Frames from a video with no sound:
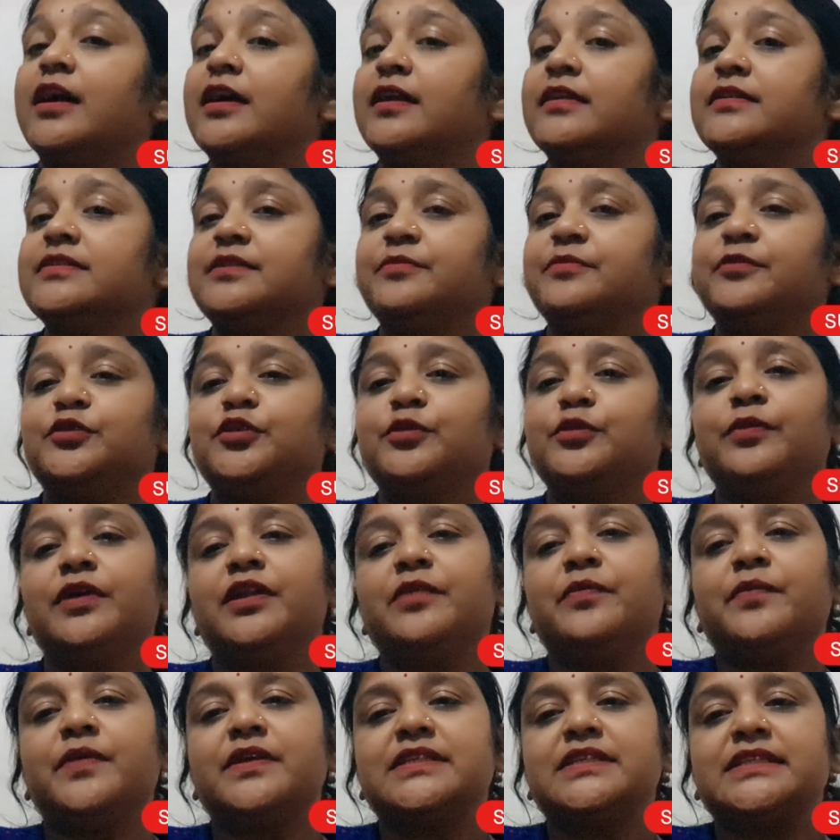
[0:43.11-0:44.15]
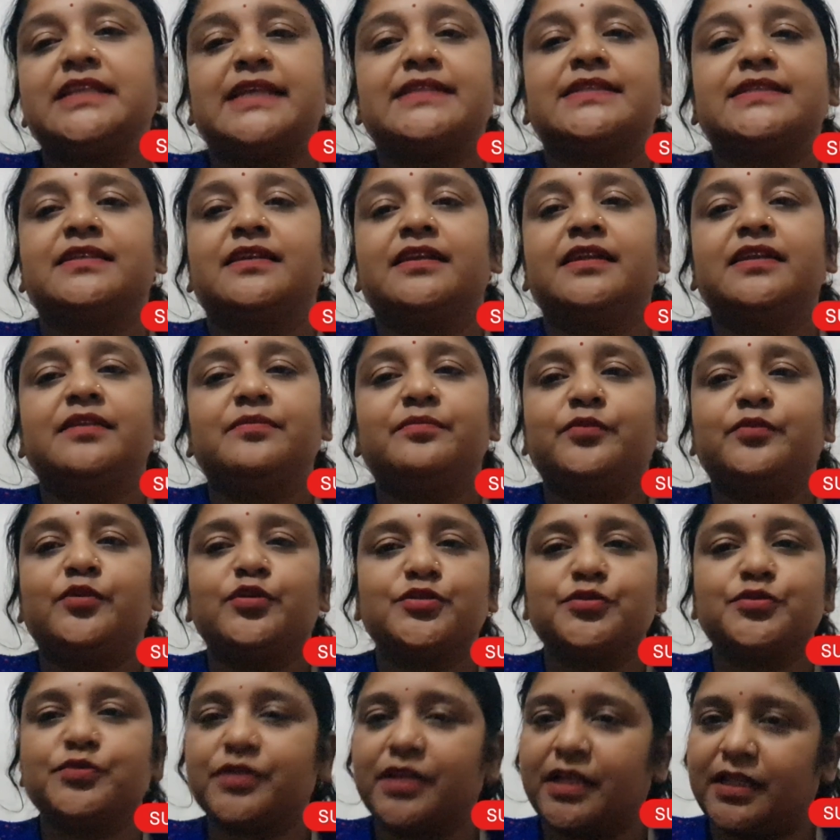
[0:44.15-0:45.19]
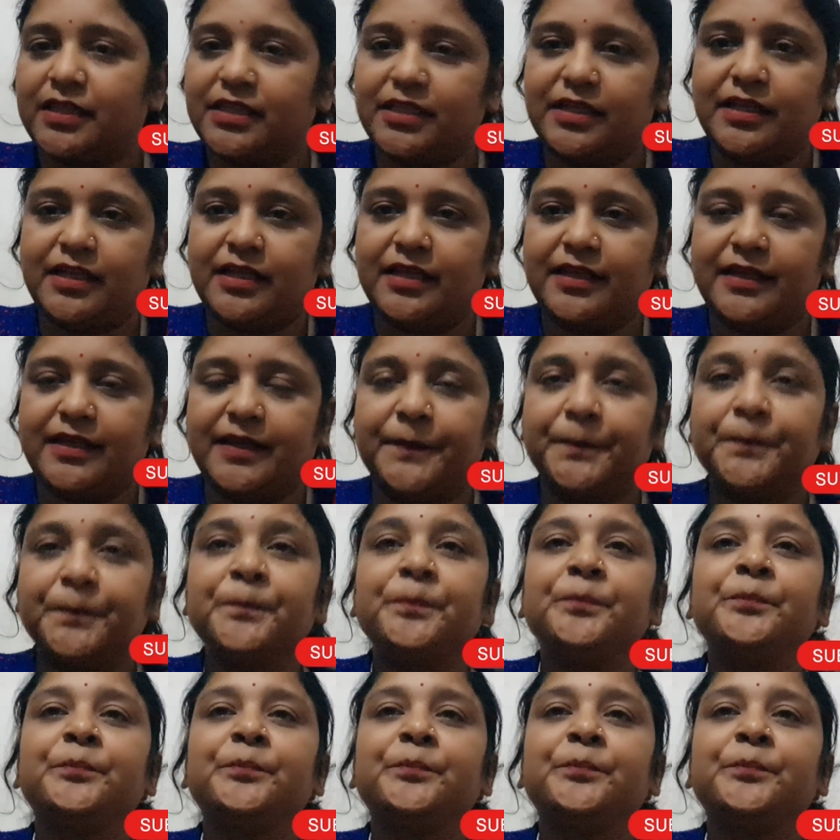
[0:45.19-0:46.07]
हर समय तो हमारे पास टेस्ट किट मौजूद रहती नहीं है